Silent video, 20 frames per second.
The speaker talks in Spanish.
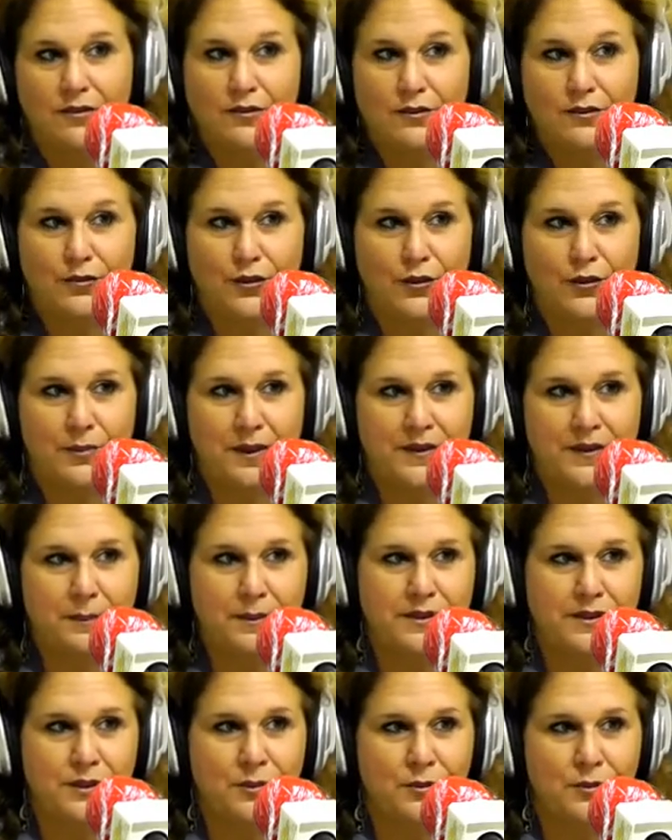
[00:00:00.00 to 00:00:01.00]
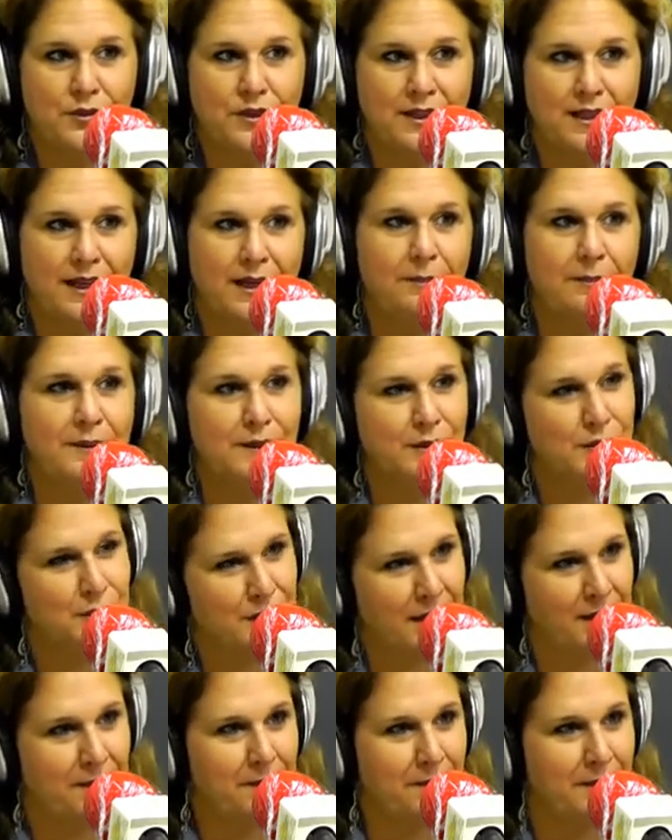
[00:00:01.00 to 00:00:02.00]
formas de expresión musical, pero
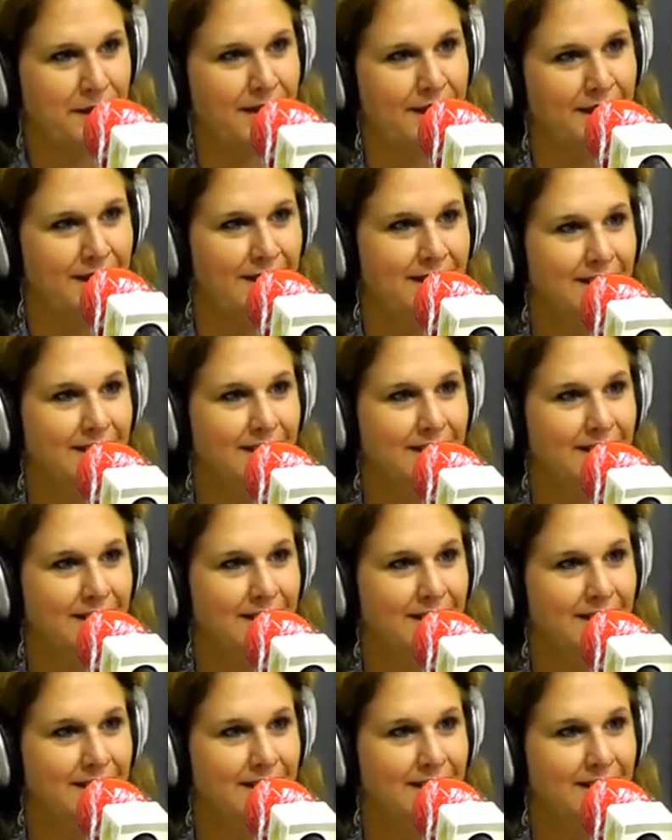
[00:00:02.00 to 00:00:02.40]
siempre